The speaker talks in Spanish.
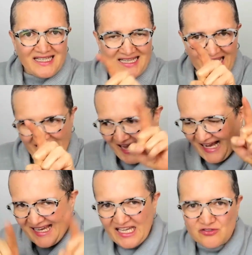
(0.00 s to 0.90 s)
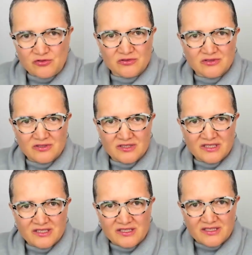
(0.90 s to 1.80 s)
que aquello
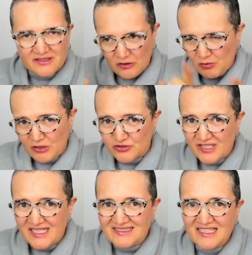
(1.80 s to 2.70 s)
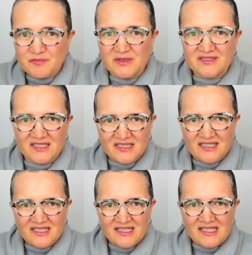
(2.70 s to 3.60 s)
de lo cual no te quieres arrepentir
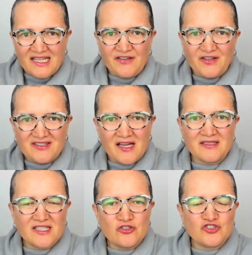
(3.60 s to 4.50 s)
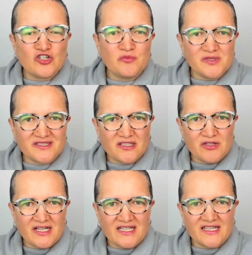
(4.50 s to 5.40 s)
efectivamente no se convierta en una
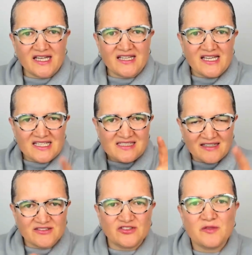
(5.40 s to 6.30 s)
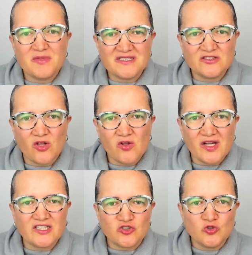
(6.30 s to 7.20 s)
realidad? ¿Y sabes dónde empieza todo?
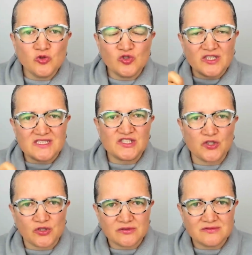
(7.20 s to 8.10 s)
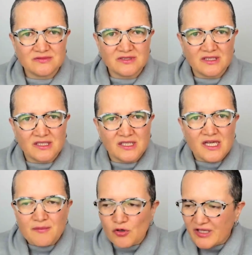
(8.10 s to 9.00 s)
En tu decisión.
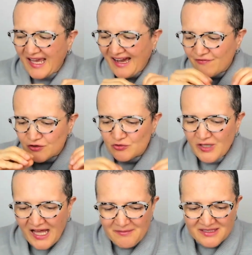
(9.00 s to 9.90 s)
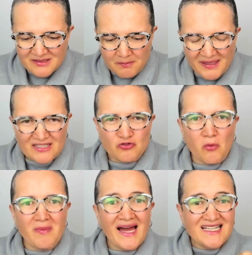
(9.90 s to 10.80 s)
Porque afortunadamente para
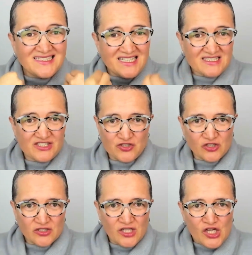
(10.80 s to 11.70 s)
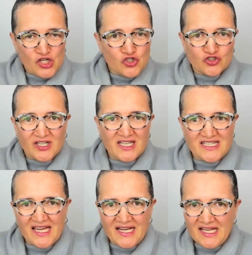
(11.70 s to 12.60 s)
tomar esa decisión no se
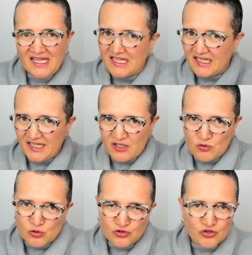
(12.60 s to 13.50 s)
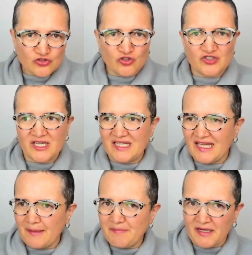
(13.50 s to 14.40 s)
requiere recursos, no se
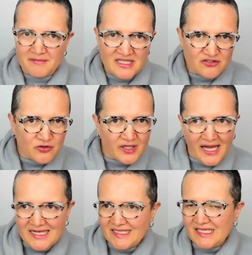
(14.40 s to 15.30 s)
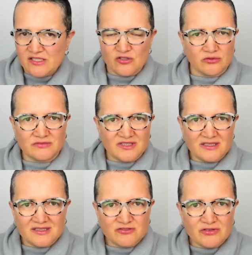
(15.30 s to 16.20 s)
requiere permiso de alguien, no.
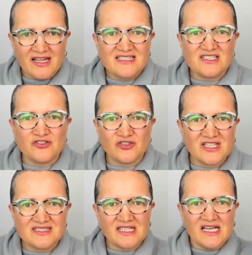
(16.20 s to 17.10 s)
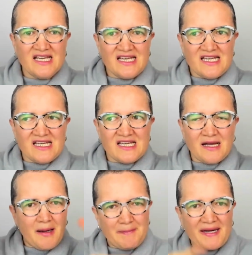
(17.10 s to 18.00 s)
Es una decisión de decir,
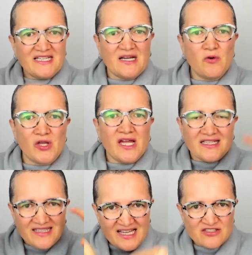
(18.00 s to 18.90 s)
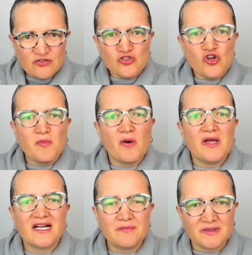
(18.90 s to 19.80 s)
para allá voy. De esto no me voy
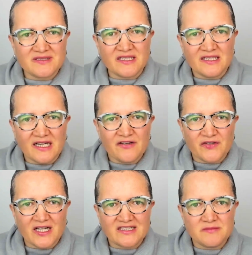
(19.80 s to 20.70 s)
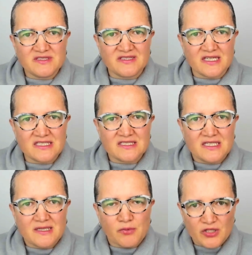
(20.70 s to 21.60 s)
a arrepentir al final de mis días,
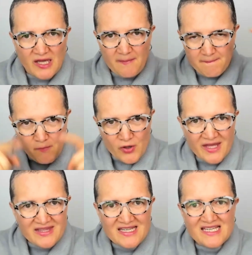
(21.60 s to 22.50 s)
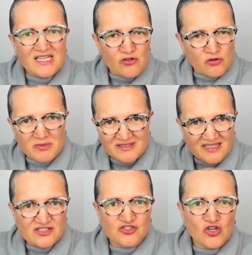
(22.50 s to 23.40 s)
porque voy a dirigir con mi
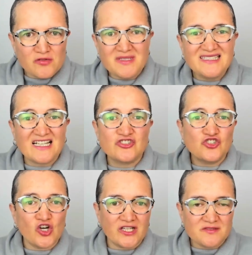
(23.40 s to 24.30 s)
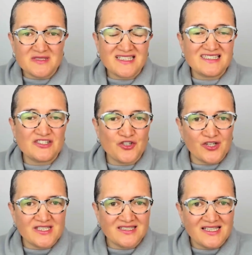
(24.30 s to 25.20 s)
intención mis acciones, mis
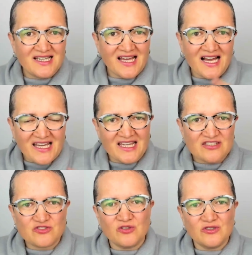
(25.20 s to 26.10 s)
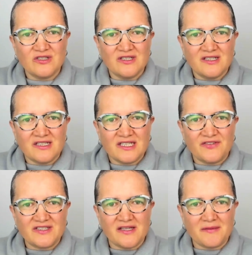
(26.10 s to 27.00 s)
decisiones, a que esto
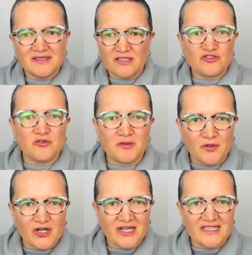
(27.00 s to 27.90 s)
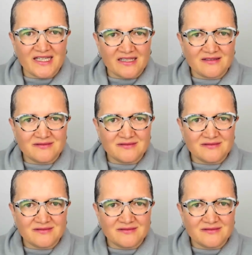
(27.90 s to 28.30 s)
efectivamente no se vuelva una realidad.